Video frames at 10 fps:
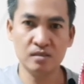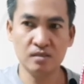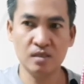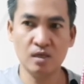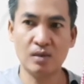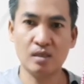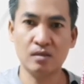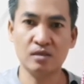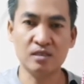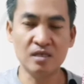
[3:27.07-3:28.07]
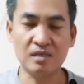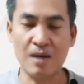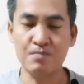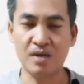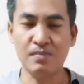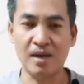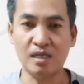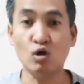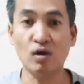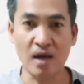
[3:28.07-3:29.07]
เรียกว่าซื้อตามปริมาณ
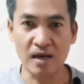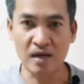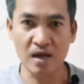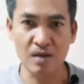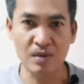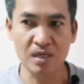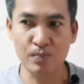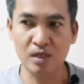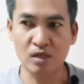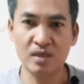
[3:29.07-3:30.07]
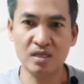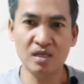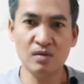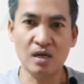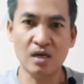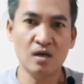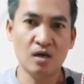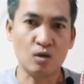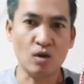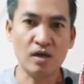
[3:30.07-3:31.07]
ที่ต้องการได้ ไม่จำเป็นต้องไปซื้อว่า
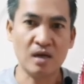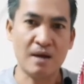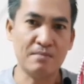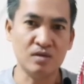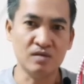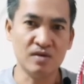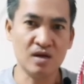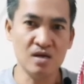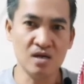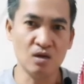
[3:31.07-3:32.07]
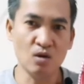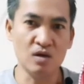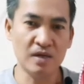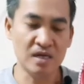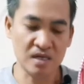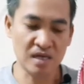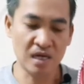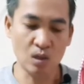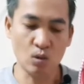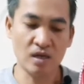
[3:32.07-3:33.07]
ร้อยกรัมหรือว่าครึ่งโลหรือว่า 1กิ
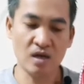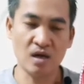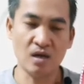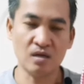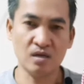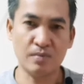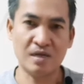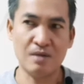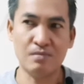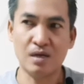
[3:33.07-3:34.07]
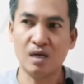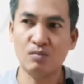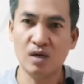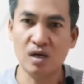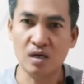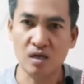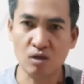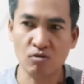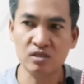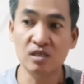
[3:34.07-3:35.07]
โลนะฮะอันนั้นก็จะเป็นการบังคับว่าจะ
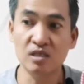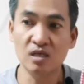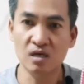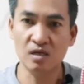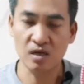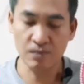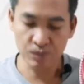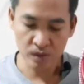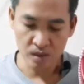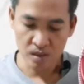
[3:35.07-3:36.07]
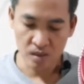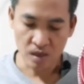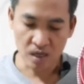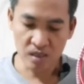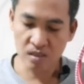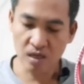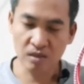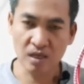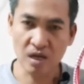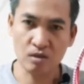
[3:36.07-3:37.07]
ต้องซื้อเยอะนะครับ อันนี้คือ
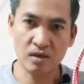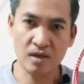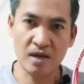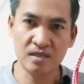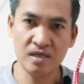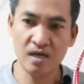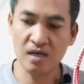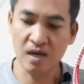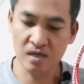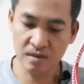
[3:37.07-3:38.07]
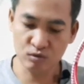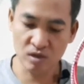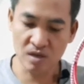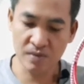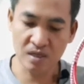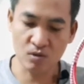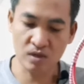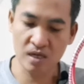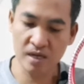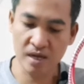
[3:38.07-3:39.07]
แล้วแต่เราต้องการซื้อแค่ไหนนะครับส่วนนี้เป็นเกา
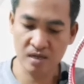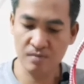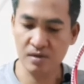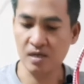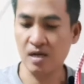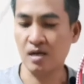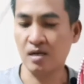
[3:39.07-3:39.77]
กี้แดงนะครับ ราคา